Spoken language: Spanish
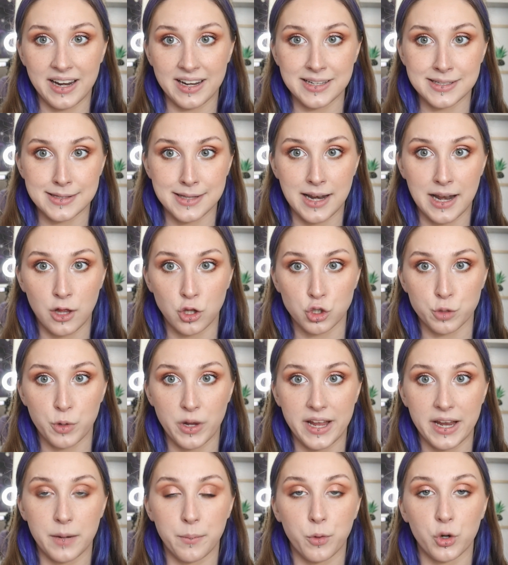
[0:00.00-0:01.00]
en este lado os
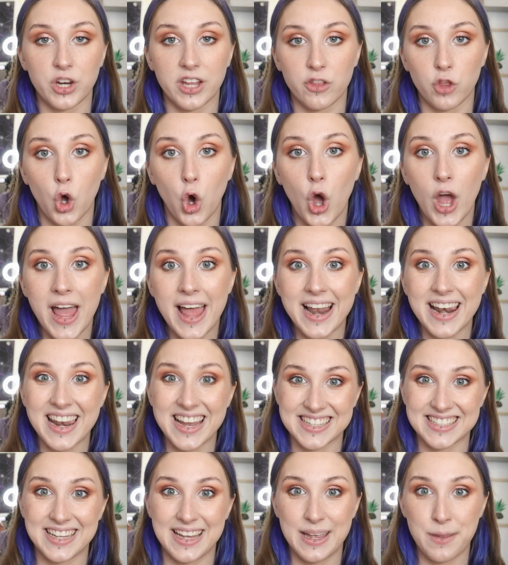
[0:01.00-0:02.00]
voy a ir poniendo
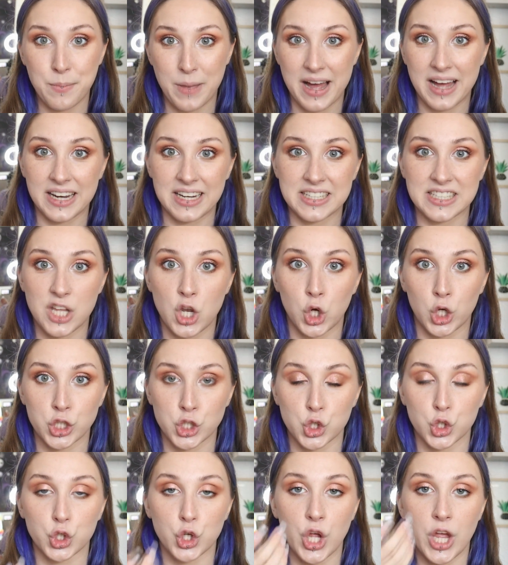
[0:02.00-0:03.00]
las imágenes de lo
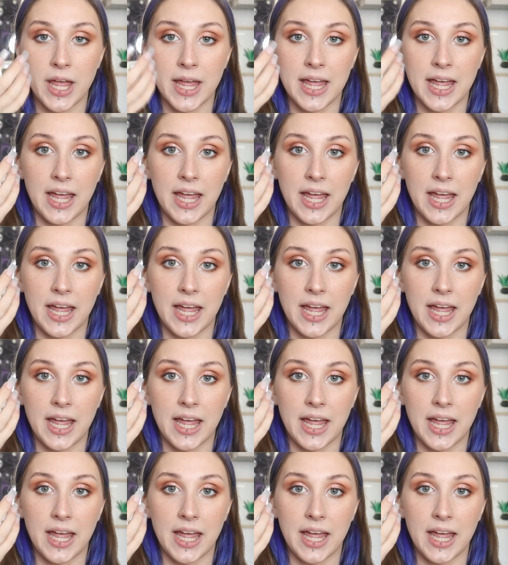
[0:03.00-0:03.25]
que son,